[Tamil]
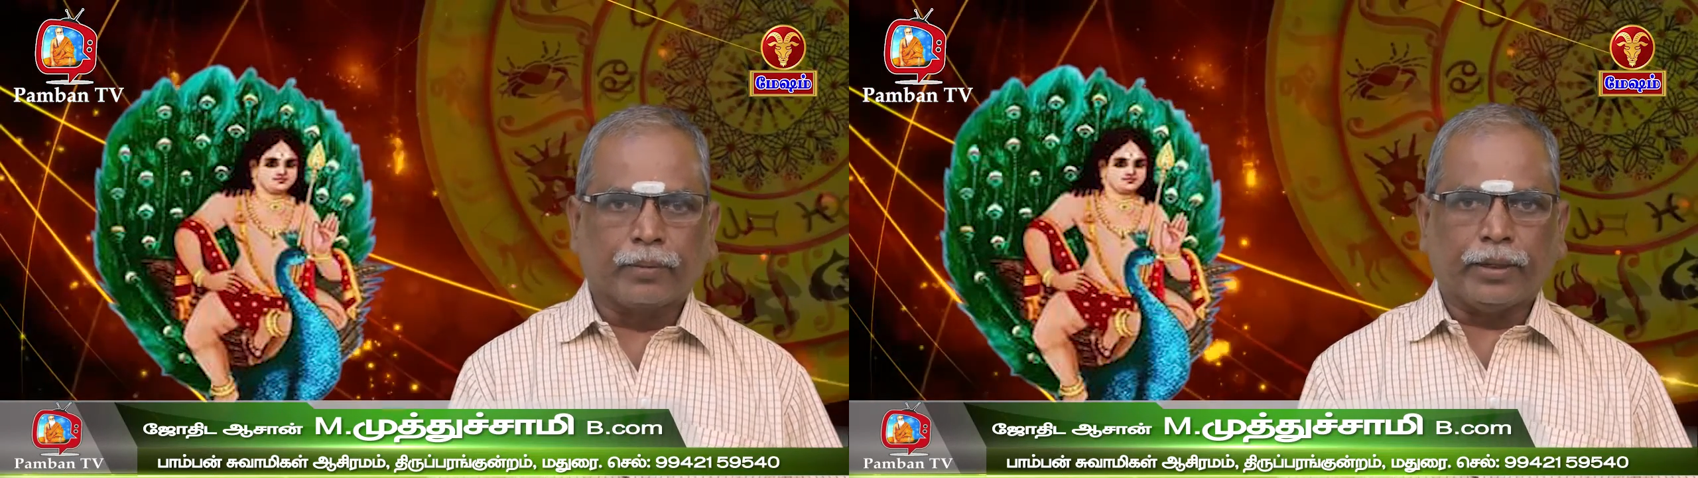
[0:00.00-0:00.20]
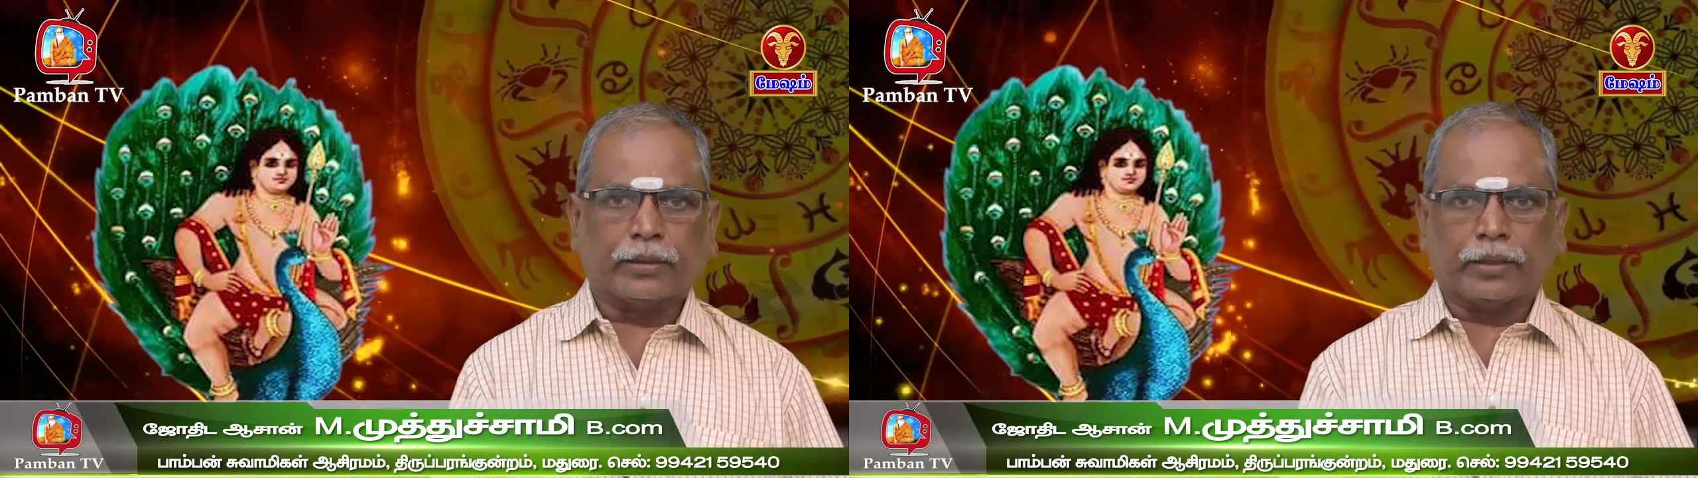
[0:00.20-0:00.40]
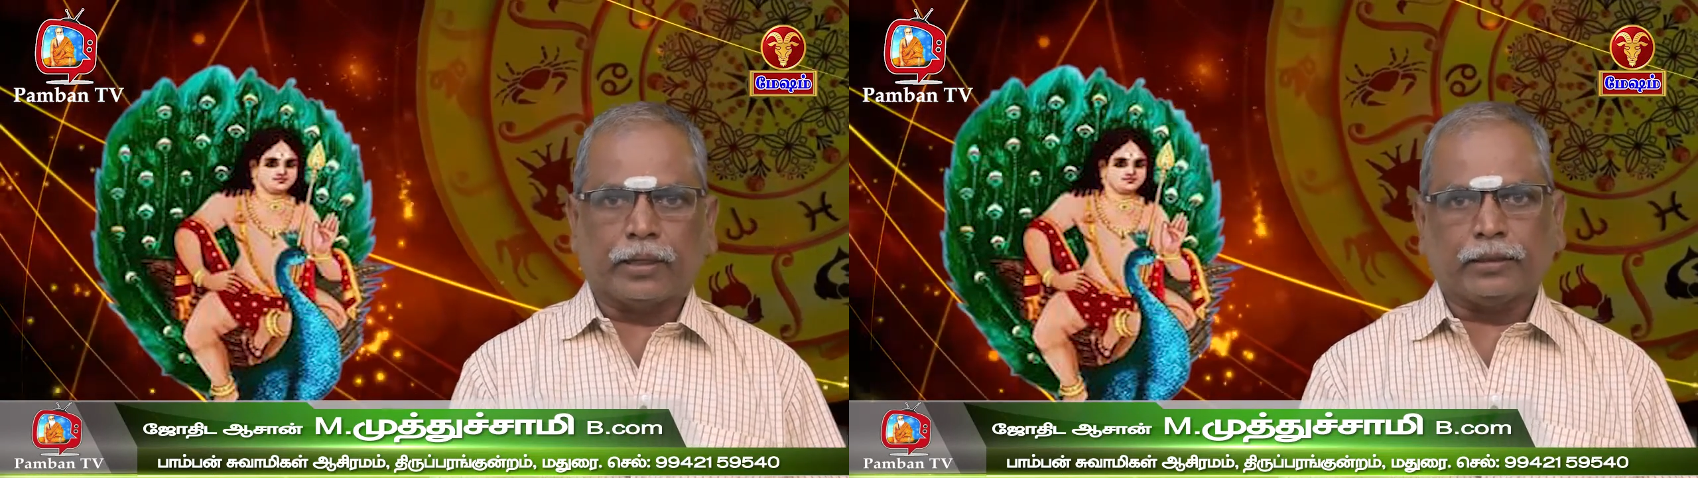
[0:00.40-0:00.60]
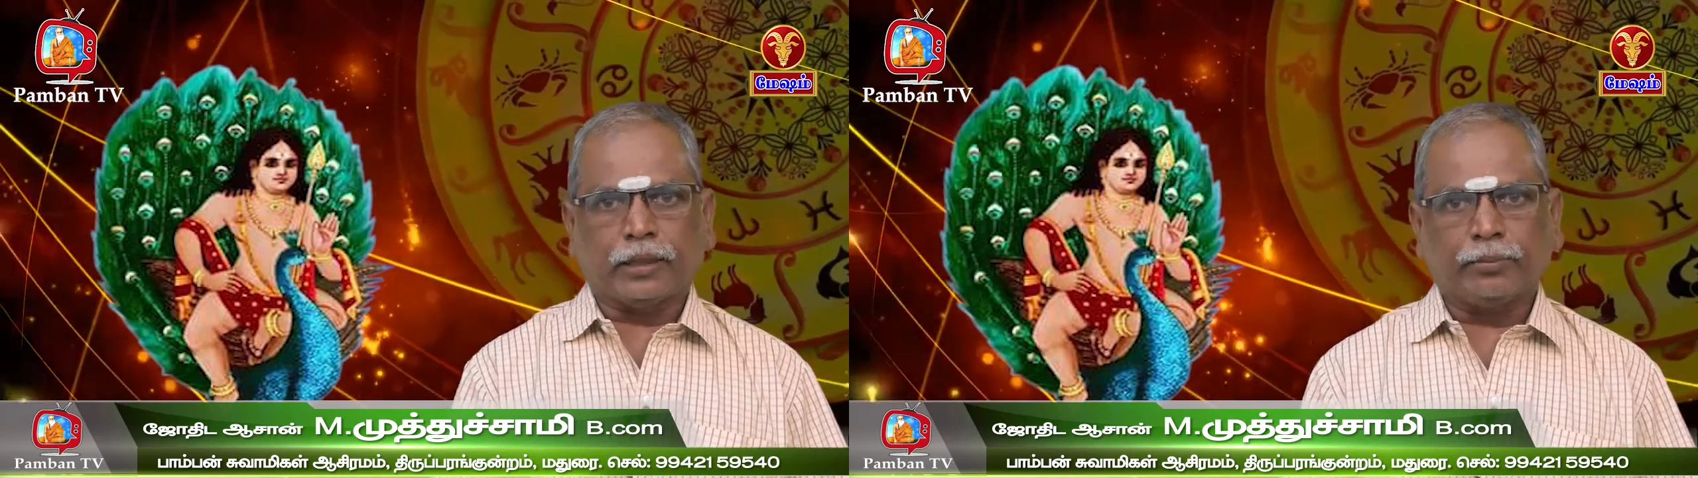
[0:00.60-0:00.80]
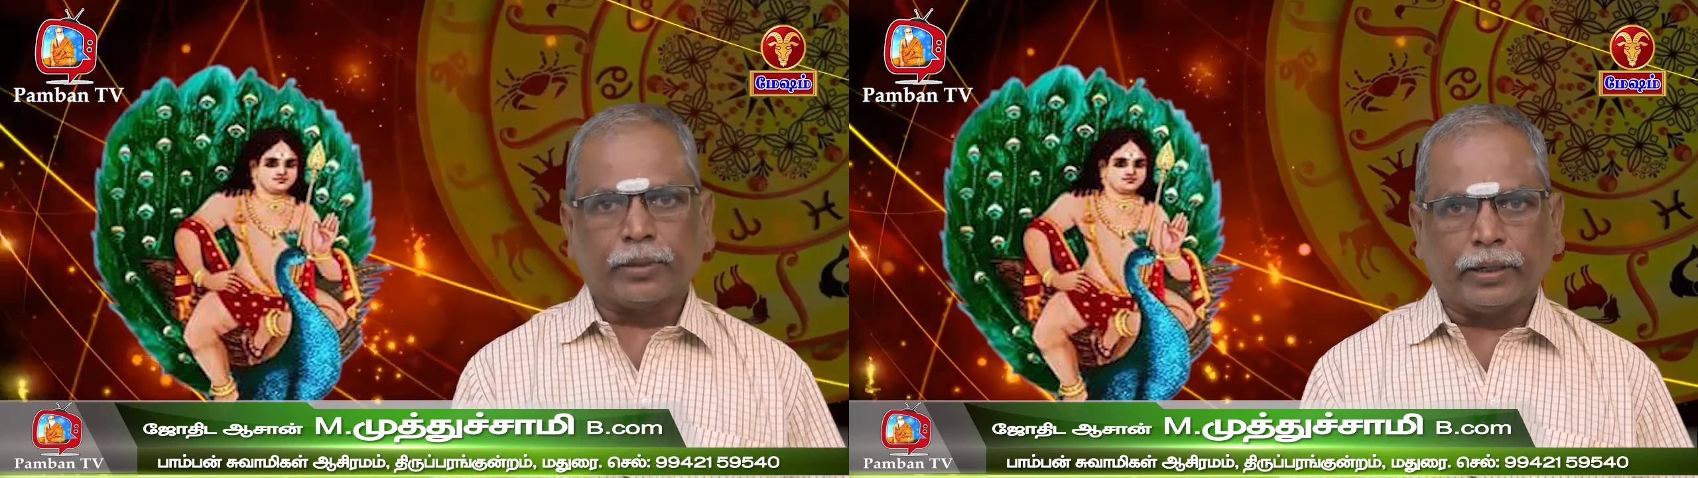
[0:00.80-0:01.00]
மேசராசி
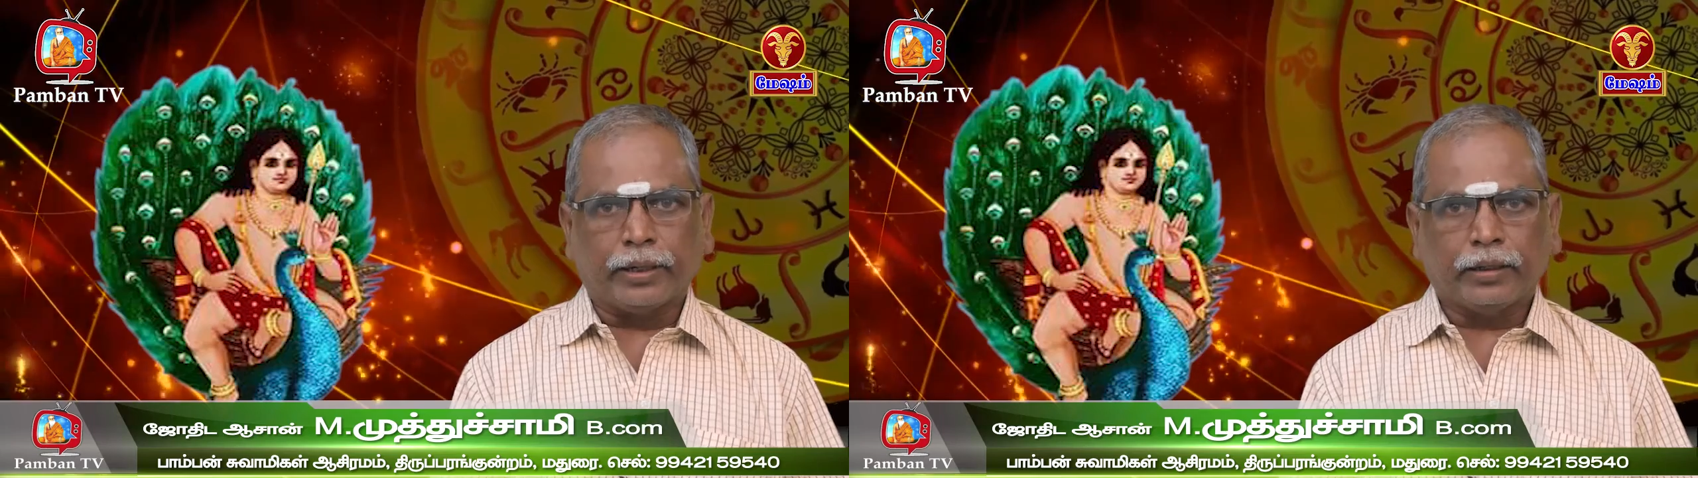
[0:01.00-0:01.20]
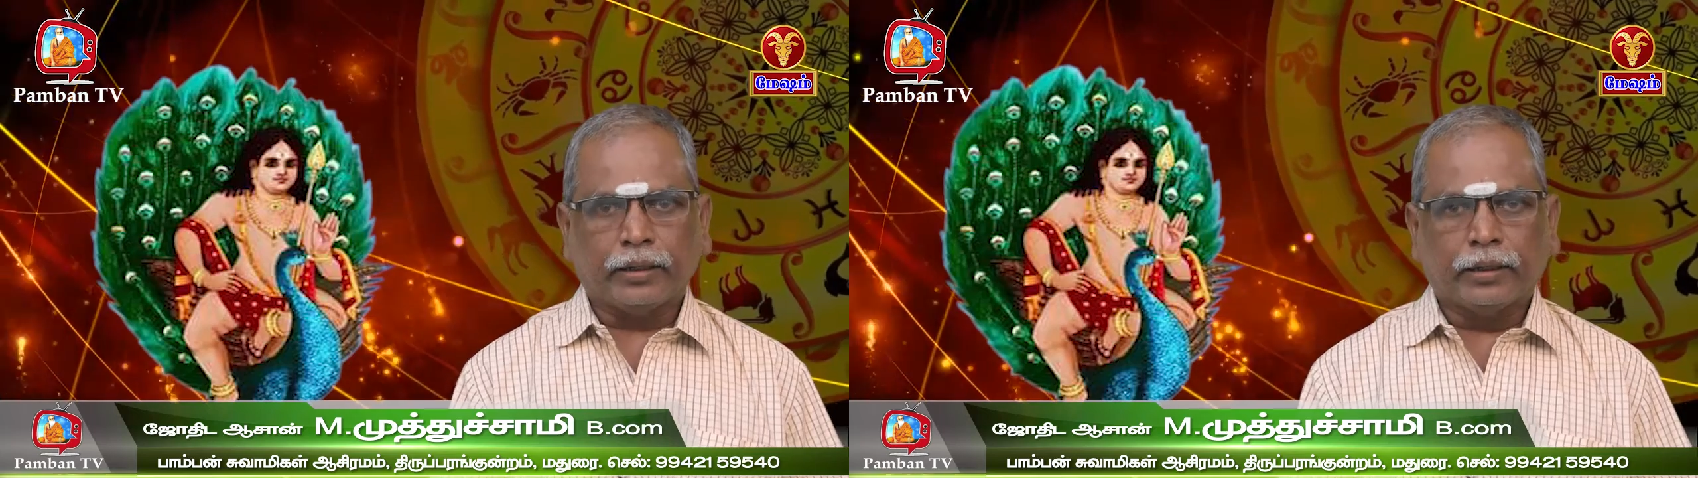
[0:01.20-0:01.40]
அன்பர்களே